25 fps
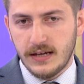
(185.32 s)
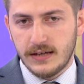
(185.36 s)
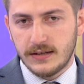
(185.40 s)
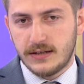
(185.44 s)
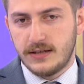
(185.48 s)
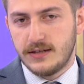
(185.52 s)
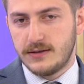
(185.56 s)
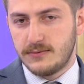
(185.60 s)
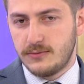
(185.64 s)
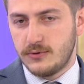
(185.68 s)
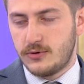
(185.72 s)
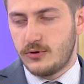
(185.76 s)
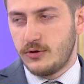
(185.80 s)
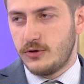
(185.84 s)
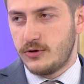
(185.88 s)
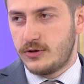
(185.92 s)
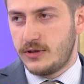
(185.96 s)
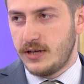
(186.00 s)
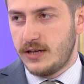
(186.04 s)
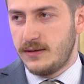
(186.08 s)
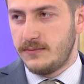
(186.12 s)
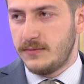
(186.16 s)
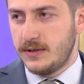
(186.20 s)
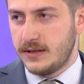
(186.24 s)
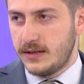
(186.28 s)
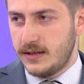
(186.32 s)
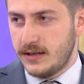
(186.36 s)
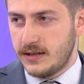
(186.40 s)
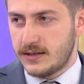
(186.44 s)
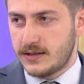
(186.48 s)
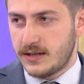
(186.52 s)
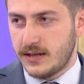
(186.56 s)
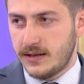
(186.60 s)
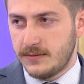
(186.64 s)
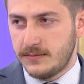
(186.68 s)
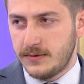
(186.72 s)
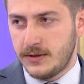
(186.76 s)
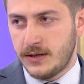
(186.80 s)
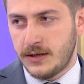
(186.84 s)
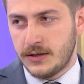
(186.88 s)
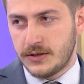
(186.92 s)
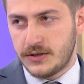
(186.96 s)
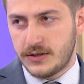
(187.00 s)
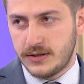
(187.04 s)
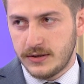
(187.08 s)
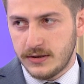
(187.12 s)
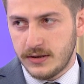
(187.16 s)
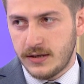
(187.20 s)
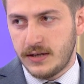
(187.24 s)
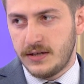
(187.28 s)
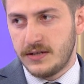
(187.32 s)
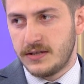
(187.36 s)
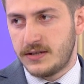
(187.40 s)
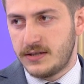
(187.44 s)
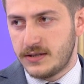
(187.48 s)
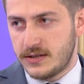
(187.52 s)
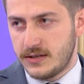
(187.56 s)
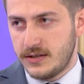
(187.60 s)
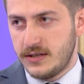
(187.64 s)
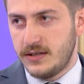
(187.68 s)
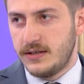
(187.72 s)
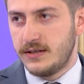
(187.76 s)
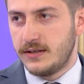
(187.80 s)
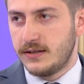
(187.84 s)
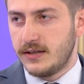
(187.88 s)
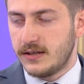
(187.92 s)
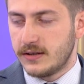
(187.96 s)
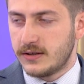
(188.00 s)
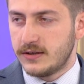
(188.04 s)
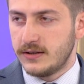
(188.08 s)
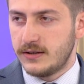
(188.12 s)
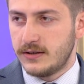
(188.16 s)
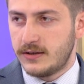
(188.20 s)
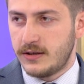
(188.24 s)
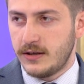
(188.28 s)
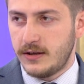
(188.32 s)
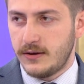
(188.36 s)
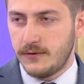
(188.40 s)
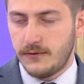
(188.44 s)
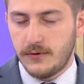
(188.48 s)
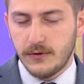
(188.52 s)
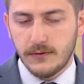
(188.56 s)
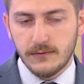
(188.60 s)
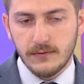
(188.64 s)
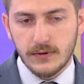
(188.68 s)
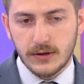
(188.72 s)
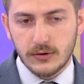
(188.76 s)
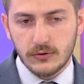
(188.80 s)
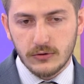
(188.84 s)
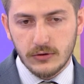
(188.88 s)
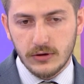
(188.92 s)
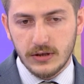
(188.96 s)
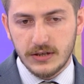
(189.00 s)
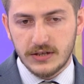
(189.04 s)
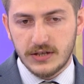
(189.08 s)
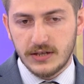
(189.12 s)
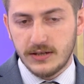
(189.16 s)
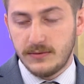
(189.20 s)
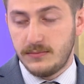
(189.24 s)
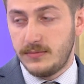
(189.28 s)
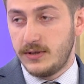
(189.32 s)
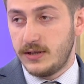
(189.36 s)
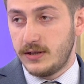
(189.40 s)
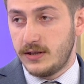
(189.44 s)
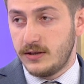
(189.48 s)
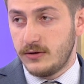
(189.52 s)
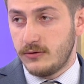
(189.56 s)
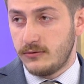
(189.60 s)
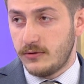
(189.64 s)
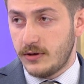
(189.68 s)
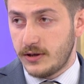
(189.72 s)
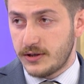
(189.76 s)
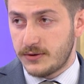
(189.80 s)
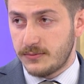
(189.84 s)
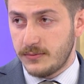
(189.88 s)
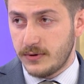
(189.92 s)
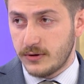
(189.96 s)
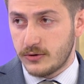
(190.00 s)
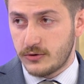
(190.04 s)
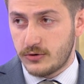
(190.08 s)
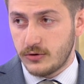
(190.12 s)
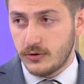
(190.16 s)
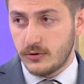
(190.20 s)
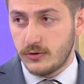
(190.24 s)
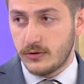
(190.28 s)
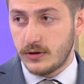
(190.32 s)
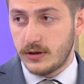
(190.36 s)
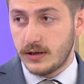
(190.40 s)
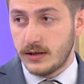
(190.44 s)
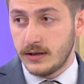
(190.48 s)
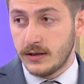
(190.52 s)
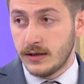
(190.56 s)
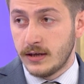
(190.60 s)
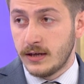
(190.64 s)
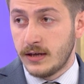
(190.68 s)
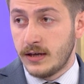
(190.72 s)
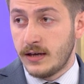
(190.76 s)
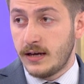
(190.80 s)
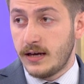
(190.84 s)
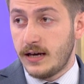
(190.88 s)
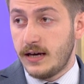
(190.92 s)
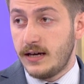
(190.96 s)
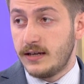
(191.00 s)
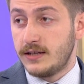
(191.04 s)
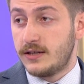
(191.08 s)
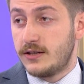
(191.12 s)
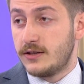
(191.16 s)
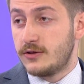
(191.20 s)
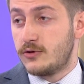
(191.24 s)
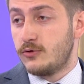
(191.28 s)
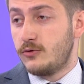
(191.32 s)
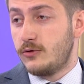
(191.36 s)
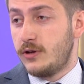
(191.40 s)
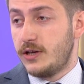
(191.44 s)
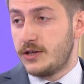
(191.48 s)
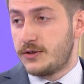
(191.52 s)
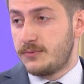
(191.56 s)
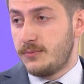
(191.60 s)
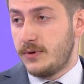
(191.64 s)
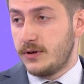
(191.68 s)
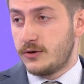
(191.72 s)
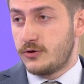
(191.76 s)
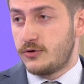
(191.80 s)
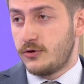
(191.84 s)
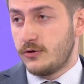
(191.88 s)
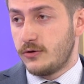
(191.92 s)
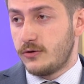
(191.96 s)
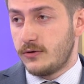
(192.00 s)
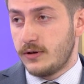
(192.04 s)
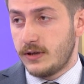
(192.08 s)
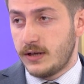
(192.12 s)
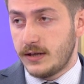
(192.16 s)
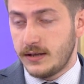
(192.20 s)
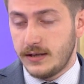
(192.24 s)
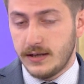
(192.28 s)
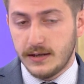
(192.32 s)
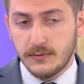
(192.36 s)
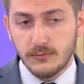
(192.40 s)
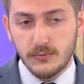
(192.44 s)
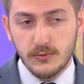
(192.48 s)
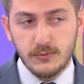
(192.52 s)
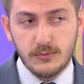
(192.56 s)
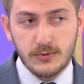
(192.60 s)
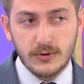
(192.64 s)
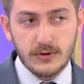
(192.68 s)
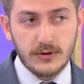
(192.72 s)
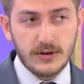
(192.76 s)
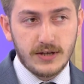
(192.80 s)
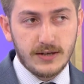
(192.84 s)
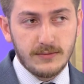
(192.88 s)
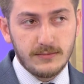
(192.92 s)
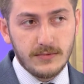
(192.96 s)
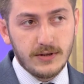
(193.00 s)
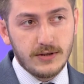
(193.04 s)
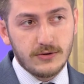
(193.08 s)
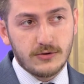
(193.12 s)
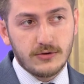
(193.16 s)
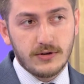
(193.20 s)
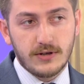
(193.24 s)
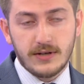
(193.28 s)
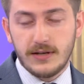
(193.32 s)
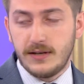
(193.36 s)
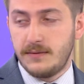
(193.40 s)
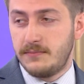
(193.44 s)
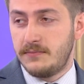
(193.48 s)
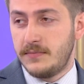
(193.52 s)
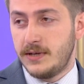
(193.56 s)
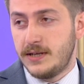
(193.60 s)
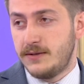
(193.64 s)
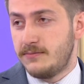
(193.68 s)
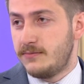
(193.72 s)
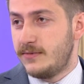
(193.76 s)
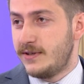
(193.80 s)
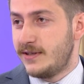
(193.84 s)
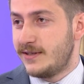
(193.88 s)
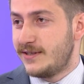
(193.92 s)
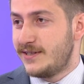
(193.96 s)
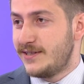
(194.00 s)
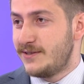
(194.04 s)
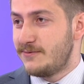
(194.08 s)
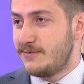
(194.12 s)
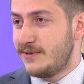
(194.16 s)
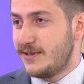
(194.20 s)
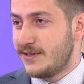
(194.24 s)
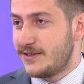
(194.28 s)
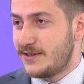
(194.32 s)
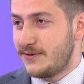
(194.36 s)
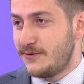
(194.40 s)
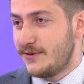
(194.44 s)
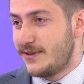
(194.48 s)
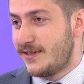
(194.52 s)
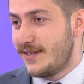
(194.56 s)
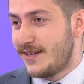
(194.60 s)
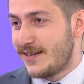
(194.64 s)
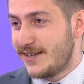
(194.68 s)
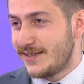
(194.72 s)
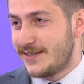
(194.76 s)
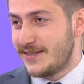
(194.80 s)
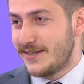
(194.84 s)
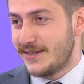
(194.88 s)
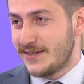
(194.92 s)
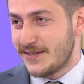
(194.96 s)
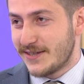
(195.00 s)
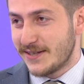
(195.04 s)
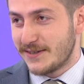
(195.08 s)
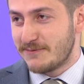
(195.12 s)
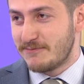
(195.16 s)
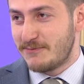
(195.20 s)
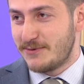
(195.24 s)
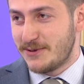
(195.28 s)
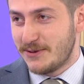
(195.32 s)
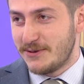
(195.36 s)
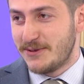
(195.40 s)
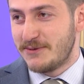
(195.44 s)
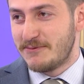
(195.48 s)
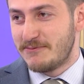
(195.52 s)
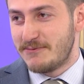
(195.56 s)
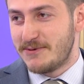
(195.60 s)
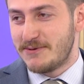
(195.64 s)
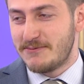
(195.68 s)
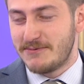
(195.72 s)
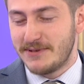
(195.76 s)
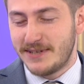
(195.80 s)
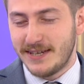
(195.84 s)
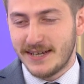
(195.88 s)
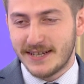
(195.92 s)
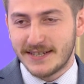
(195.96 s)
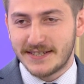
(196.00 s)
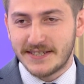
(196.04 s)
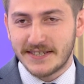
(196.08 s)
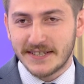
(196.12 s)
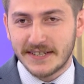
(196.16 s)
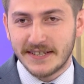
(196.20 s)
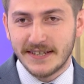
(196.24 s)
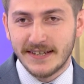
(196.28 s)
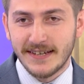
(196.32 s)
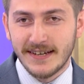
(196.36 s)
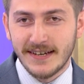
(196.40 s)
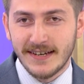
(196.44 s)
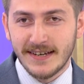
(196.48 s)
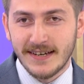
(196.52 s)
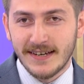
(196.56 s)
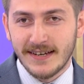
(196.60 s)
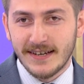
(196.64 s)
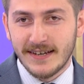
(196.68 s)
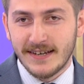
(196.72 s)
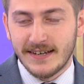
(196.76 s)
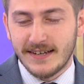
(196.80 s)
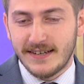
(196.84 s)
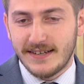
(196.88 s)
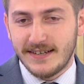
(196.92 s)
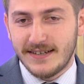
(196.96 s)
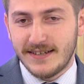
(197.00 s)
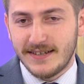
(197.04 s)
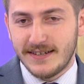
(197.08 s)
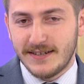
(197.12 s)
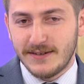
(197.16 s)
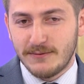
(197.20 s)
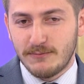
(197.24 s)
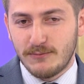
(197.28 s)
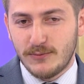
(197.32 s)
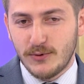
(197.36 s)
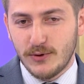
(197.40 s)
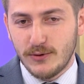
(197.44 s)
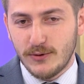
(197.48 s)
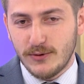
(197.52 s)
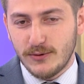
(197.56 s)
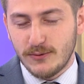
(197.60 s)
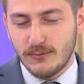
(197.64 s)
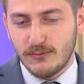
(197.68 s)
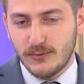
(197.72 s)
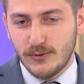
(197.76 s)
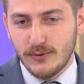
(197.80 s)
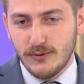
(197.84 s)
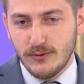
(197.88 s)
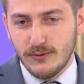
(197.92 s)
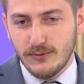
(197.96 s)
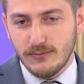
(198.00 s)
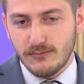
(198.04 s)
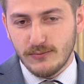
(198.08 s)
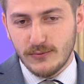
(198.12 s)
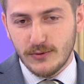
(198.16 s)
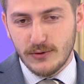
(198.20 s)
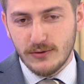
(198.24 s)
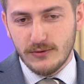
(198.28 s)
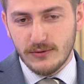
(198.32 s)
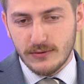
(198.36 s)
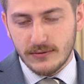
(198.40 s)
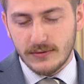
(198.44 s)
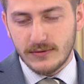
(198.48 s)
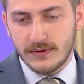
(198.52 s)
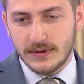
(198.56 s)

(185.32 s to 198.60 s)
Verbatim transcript: herkes bir sosyal medya hesabı açtı. Herkesin hı hı. elinde akıllı telefon var. Dolayısıyla bilgiye ulaşmak çok kolay herkese ulaşmak çok kolay. Yani bu Hı -hı. programdan sonra benimle ilgili bile tweetler atılacak. Bu, bu bir gerçek. E, bu bunun, bunun buna